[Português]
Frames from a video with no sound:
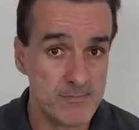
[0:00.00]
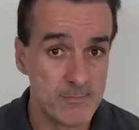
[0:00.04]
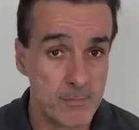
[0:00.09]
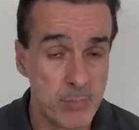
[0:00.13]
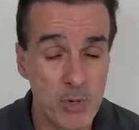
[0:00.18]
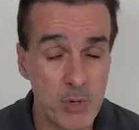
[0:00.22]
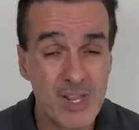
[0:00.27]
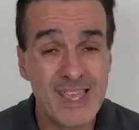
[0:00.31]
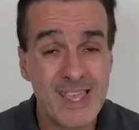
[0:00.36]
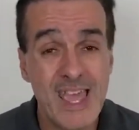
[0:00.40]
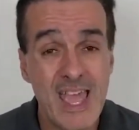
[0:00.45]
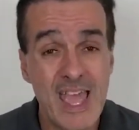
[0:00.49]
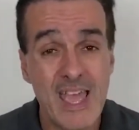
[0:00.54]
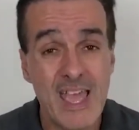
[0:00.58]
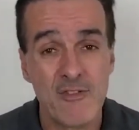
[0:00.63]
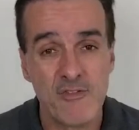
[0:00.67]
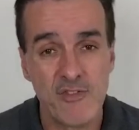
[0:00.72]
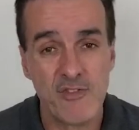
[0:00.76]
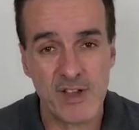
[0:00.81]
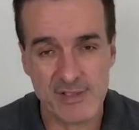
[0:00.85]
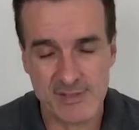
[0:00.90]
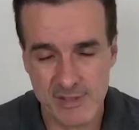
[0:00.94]
Por que
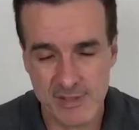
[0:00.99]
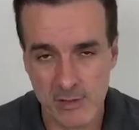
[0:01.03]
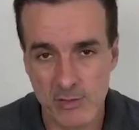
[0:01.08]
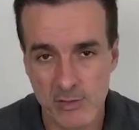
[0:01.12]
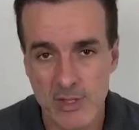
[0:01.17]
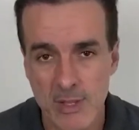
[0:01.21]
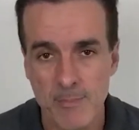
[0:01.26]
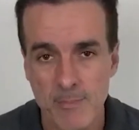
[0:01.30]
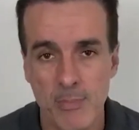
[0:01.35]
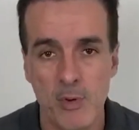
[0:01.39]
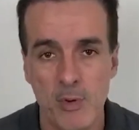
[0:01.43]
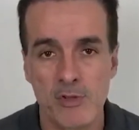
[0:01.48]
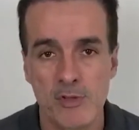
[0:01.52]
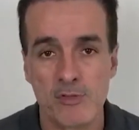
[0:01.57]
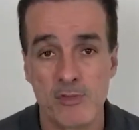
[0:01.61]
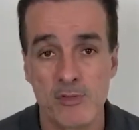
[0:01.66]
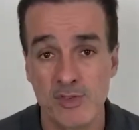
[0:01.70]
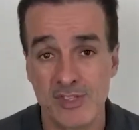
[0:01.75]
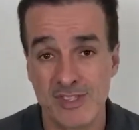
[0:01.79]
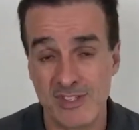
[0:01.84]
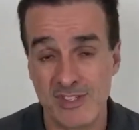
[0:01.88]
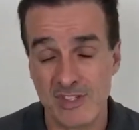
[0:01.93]
fazer o depósito?
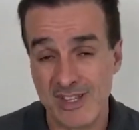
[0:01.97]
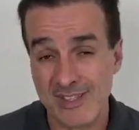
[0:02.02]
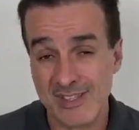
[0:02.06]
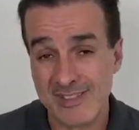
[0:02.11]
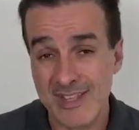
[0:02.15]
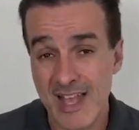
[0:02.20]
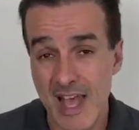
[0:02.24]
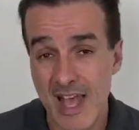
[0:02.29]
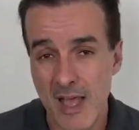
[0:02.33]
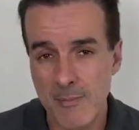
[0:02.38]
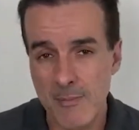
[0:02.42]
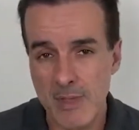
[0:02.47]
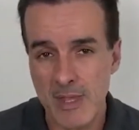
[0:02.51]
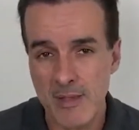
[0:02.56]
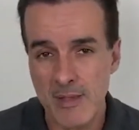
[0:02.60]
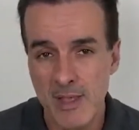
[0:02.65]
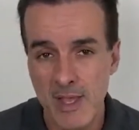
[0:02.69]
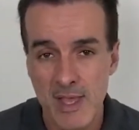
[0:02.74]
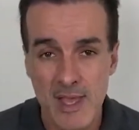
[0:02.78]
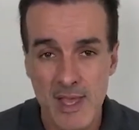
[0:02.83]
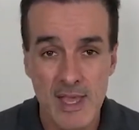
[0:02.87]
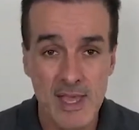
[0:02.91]
Você já sabe
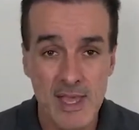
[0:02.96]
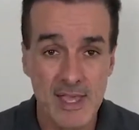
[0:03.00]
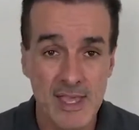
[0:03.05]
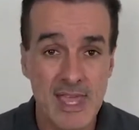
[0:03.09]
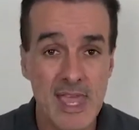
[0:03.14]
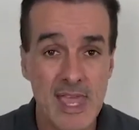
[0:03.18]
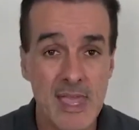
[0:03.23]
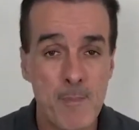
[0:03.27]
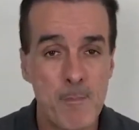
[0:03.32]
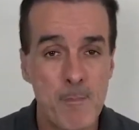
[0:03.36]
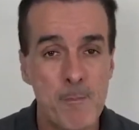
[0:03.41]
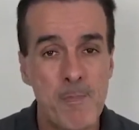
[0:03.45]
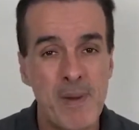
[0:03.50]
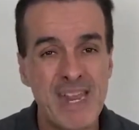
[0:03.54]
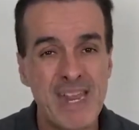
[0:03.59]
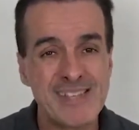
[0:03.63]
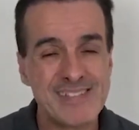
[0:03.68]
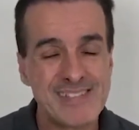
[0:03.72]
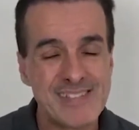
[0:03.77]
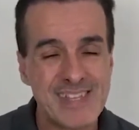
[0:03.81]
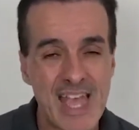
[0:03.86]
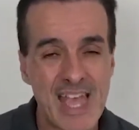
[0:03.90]
que
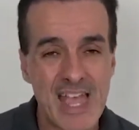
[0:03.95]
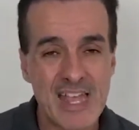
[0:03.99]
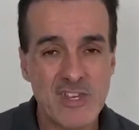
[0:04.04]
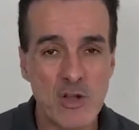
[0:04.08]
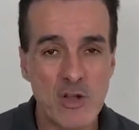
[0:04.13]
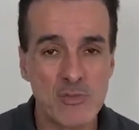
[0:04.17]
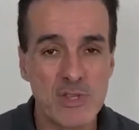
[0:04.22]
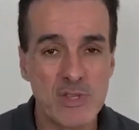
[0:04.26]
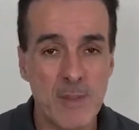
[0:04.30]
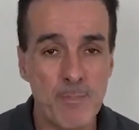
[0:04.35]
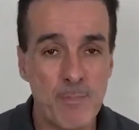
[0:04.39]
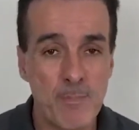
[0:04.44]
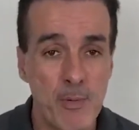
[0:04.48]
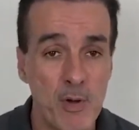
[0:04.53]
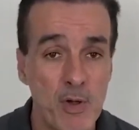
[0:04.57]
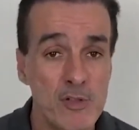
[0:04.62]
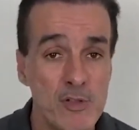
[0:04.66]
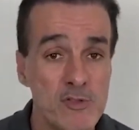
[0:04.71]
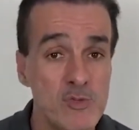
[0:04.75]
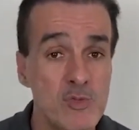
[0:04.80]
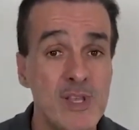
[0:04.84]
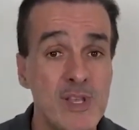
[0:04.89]
precede ao
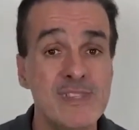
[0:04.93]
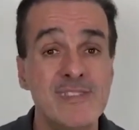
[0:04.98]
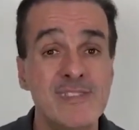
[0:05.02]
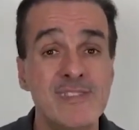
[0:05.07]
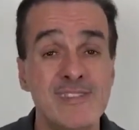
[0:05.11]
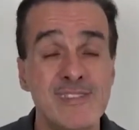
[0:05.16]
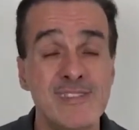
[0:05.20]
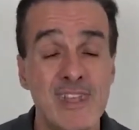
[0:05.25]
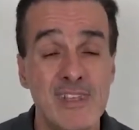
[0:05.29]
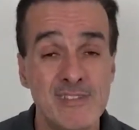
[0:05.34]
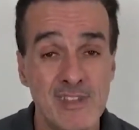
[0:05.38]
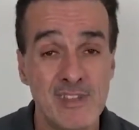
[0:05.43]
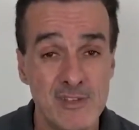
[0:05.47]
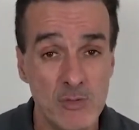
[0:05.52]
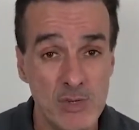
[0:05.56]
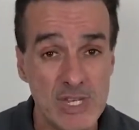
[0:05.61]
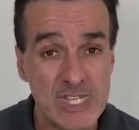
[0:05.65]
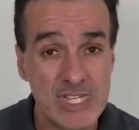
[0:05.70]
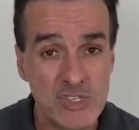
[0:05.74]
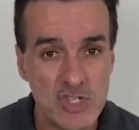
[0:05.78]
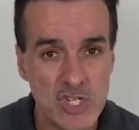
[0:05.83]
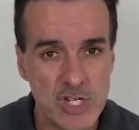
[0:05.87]
depósito a existência de um
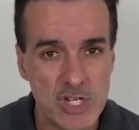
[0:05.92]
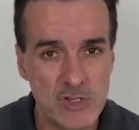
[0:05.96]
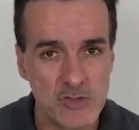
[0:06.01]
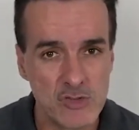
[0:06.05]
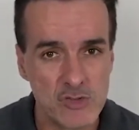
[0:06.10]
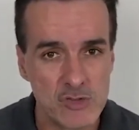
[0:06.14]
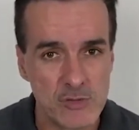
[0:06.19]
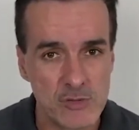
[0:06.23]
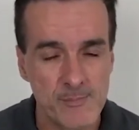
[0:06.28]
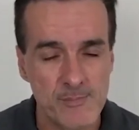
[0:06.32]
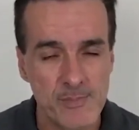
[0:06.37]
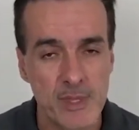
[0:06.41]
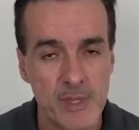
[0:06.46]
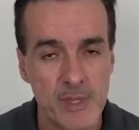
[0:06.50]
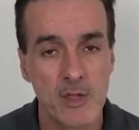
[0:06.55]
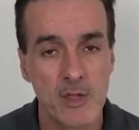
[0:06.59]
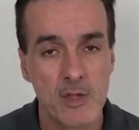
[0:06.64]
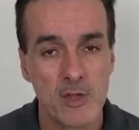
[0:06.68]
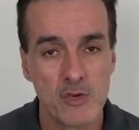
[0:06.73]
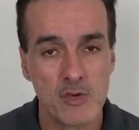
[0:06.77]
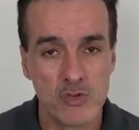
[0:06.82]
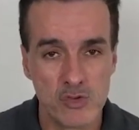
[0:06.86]
litígio
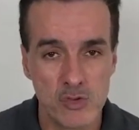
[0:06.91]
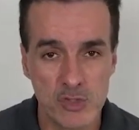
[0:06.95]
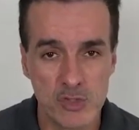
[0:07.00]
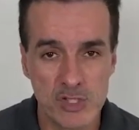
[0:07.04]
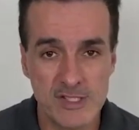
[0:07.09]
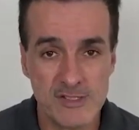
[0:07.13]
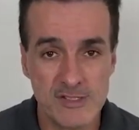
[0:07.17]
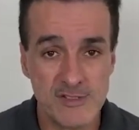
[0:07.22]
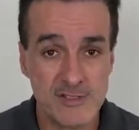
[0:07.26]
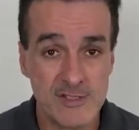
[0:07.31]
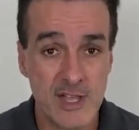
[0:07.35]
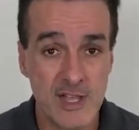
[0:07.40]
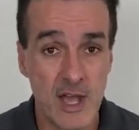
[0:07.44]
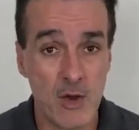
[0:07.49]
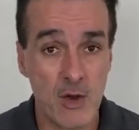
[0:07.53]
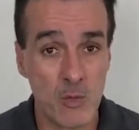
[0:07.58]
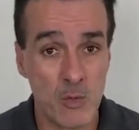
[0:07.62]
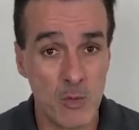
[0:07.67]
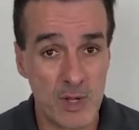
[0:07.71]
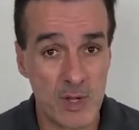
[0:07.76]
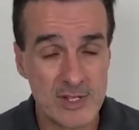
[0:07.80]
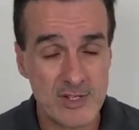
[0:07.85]

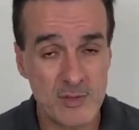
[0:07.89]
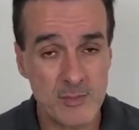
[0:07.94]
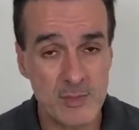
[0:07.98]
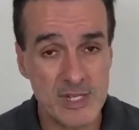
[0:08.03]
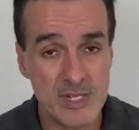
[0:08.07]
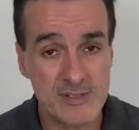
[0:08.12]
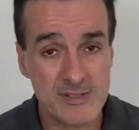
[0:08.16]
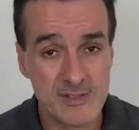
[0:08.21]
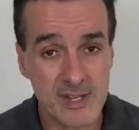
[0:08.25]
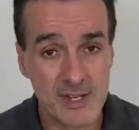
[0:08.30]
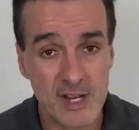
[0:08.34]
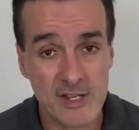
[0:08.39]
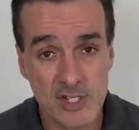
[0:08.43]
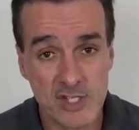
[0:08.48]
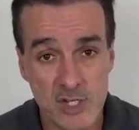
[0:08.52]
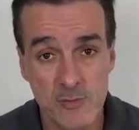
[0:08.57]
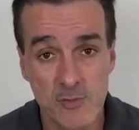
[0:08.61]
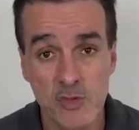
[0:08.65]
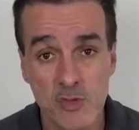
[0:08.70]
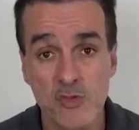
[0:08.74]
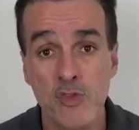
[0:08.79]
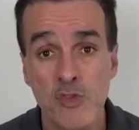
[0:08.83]
judicial ou
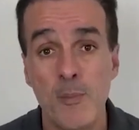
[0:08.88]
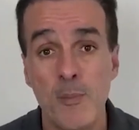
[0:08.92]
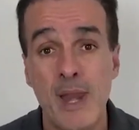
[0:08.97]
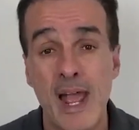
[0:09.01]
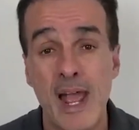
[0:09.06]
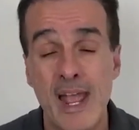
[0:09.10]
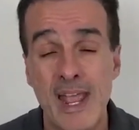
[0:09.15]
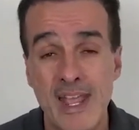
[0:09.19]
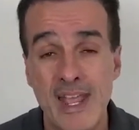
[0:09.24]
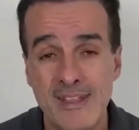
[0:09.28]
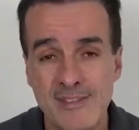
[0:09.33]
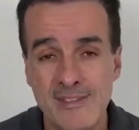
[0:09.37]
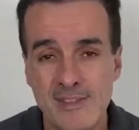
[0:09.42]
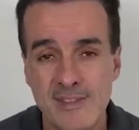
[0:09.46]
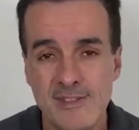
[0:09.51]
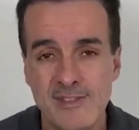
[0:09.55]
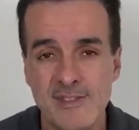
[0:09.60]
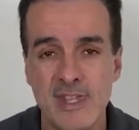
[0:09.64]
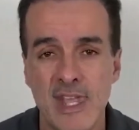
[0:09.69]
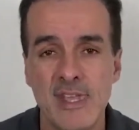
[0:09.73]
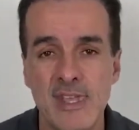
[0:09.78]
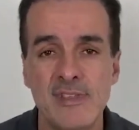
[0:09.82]
administrativo sobre a
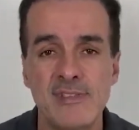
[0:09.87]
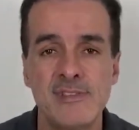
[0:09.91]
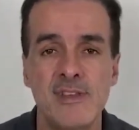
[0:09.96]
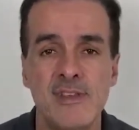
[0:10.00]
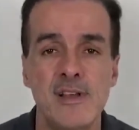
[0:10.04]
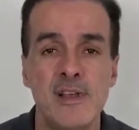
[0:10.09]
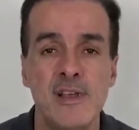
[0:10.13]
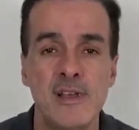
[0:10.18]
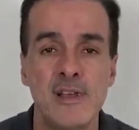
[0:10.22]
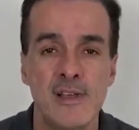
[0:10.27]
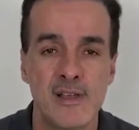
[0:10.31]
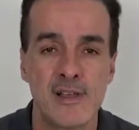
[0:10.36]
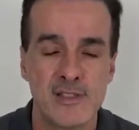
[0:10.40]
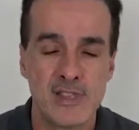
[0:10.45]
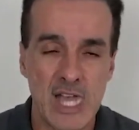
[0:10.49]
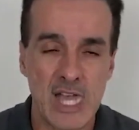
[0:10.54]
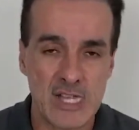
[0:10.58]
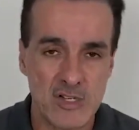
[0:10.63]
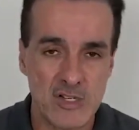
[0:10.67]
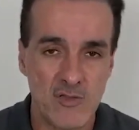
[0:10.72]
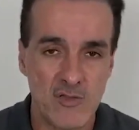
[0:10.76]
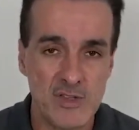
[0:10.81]
existência
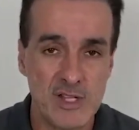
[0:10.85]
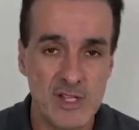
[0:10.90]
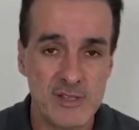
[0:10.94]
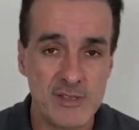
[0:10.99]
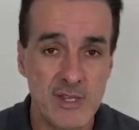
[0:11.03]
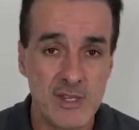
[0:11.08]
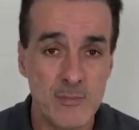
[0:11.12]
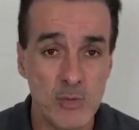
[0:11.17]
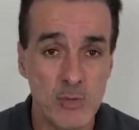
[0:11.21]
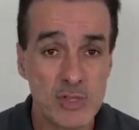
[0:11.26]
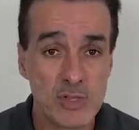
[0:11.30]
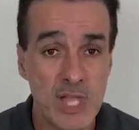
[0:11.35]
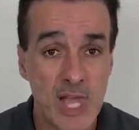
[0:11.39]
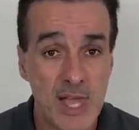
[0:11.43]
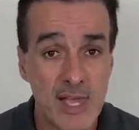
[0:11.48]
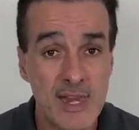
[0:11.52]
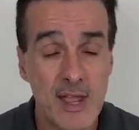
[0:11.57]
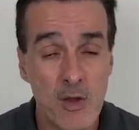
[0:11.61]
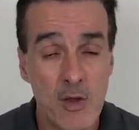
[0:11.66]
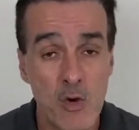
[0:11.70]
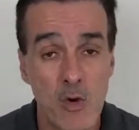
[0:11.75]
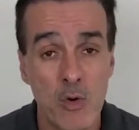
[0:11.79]
da dívida
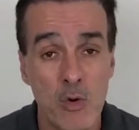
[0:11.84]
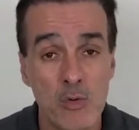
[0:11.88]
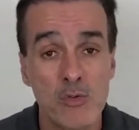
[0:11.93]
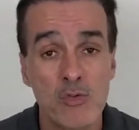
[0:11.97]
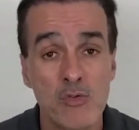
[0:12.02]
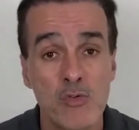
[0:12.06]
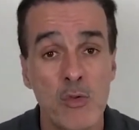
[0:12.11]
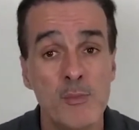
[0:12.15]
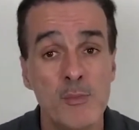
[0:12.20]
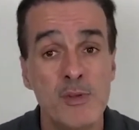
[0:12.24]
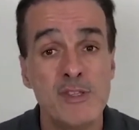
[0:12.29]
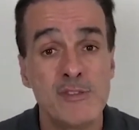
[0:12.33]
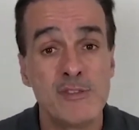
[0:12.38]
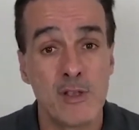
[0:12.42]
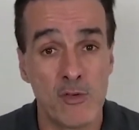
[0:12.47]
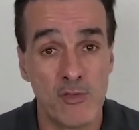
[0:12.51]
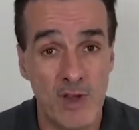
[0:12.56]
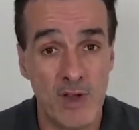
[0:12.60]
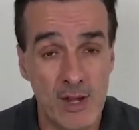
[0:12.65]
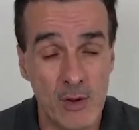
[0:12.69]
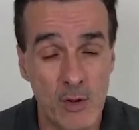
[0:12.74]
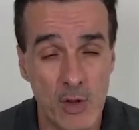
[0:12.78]
tributária ou sobre
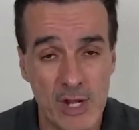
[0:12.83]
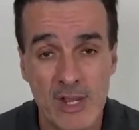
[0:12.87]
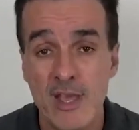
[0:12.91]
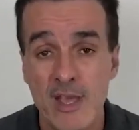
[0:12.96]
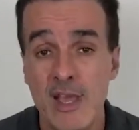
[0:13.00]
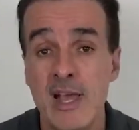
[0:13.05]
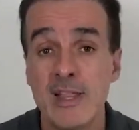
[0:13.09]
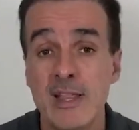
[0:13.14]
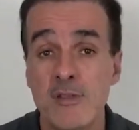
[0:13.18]
seu valor.